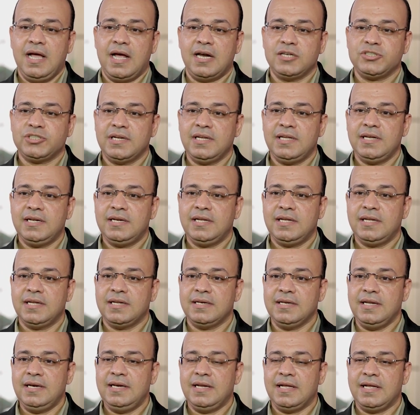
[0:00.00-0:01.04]
علشان كده
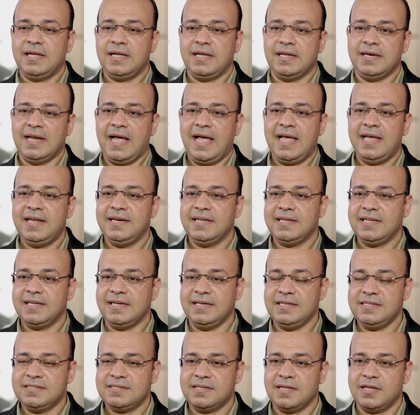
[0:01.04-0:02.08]
نلقى ان حال
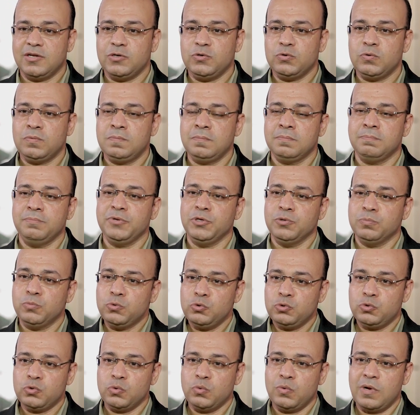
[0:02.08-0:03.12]
الكنيسه انهم
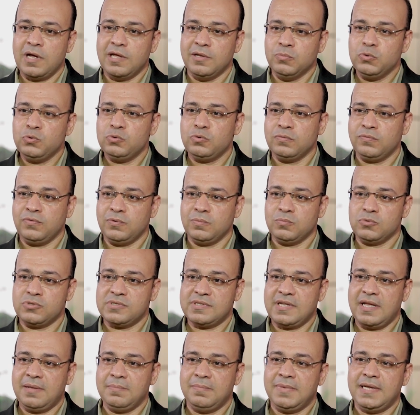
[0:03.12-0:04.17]
بيموتوا هيموتوا في
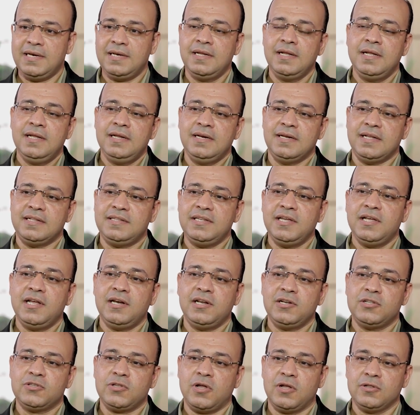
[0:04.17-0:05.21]
المستقبل نتيجه
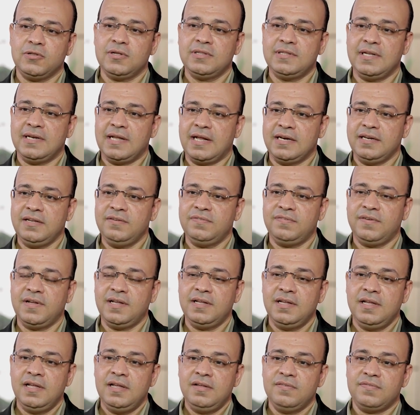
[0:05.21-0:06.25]
للاضطهادات العنيفه
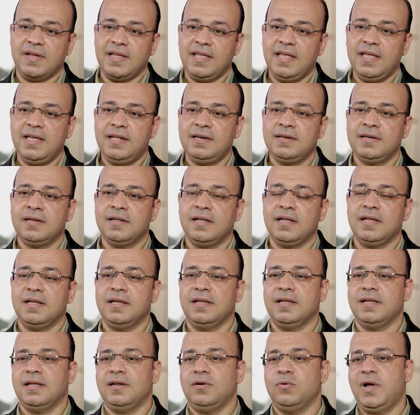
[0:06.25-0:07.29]
فكان
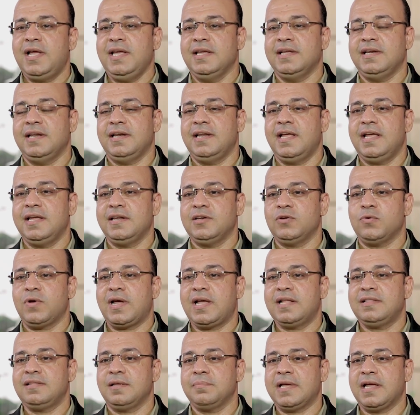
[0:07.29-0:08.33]
آه، الوحي الالهي انه
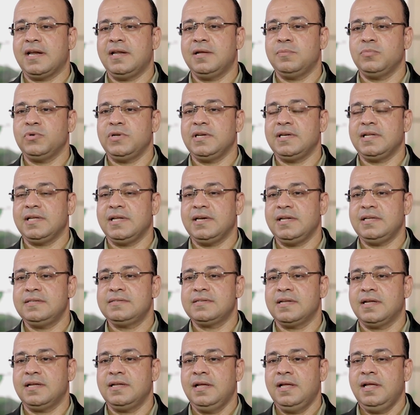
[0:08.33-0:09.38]
ختم كلامه
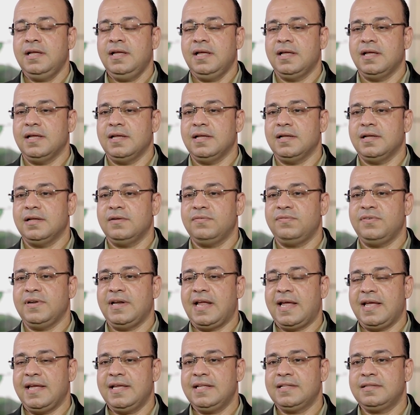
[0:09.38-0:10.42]
للكنيسه آه، في
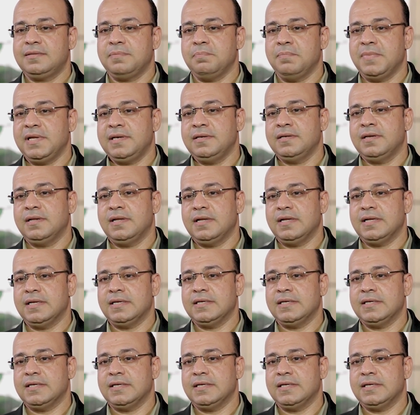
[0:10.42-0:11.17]
الايات من